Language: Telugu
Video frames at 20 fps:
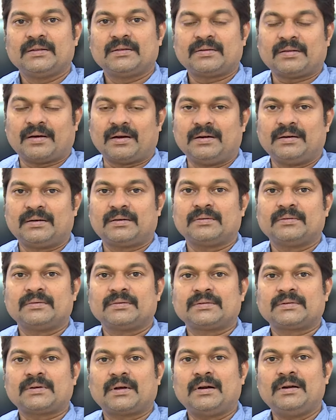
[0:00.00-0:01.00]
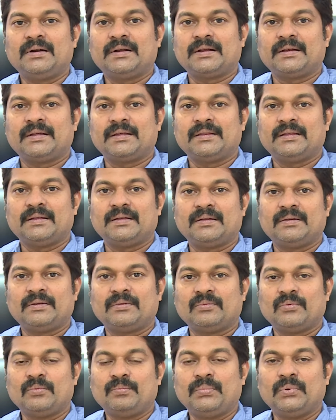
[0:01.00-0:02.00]
సాల్ట్ సాల్ట్ అనేది
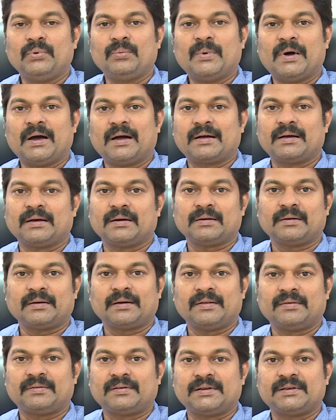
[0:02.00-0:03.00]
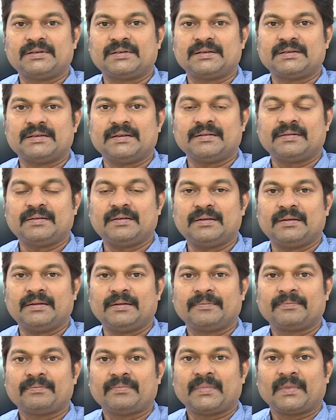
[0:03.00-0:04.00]
ఉప్పు బాగా రెస్ట్రిక్షన్ చేసి
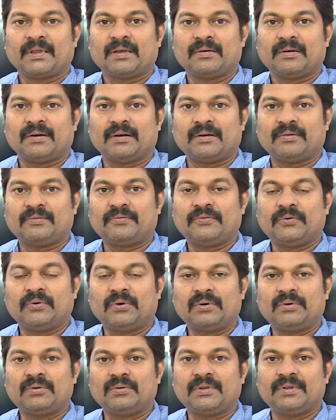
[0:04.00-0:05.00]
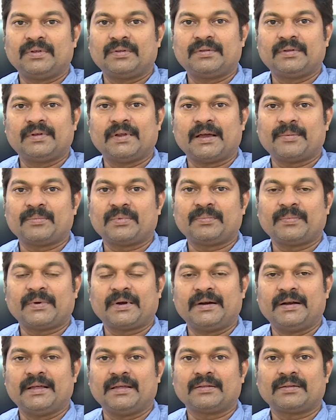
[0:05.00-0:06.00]
ఫోర్ టు సిక్స్ గ్రామ్స్
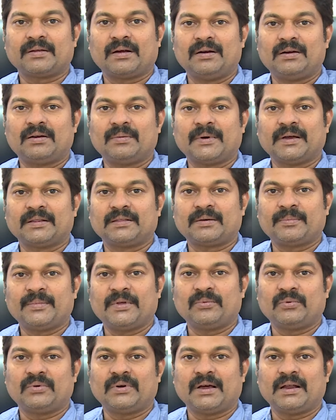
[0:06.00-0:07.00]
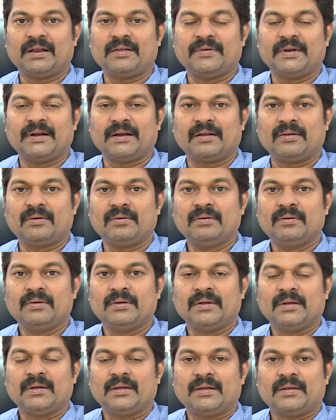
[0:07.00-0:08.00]
పర్ డే సాల్ట్ మాత్రమే ఉండాలి వీళ్ళల్లో
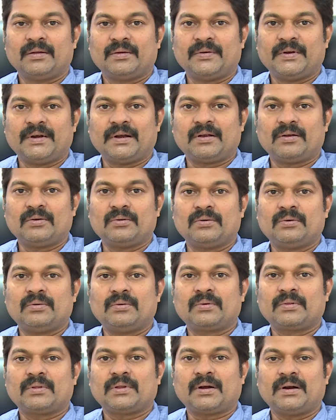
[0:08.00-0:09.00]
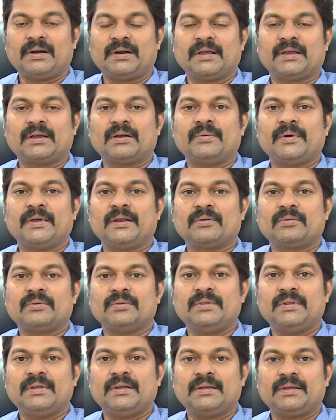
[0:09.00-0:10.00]
వీళ్ళల్లో సాల్ట్ ఎక్కువైన
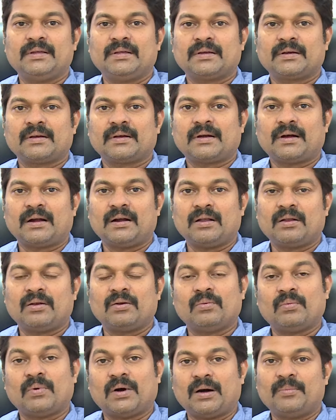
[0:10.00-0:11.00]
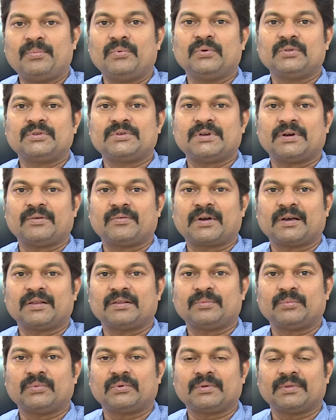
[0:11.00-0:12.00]
కొద్దీ కాళ్ళల్లో వాపు వచ్చే
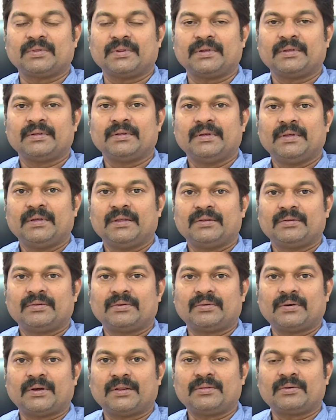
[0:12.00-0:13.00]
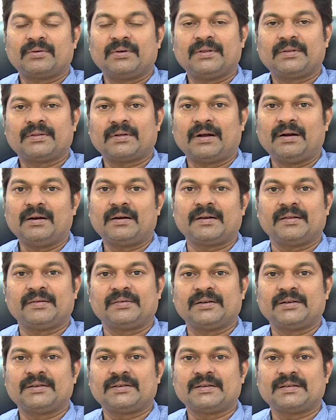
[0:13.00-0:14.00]
అవకాశం ఉంటుంది సో అందుకని సాల్ట్
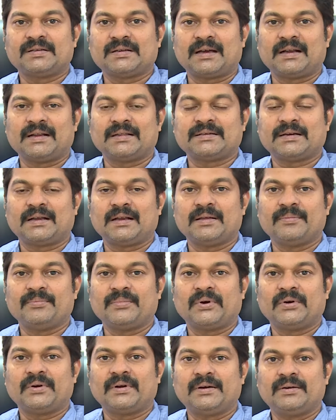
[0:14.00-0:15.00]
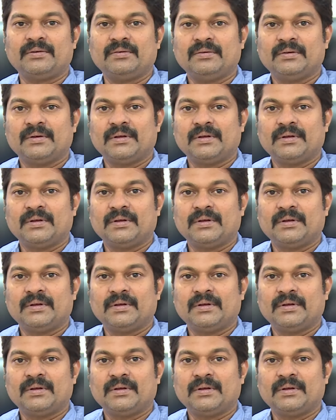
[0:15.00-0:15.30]
రెస్ట్రిక్షన్ చాలా చాలా ఇంపార్టెంట్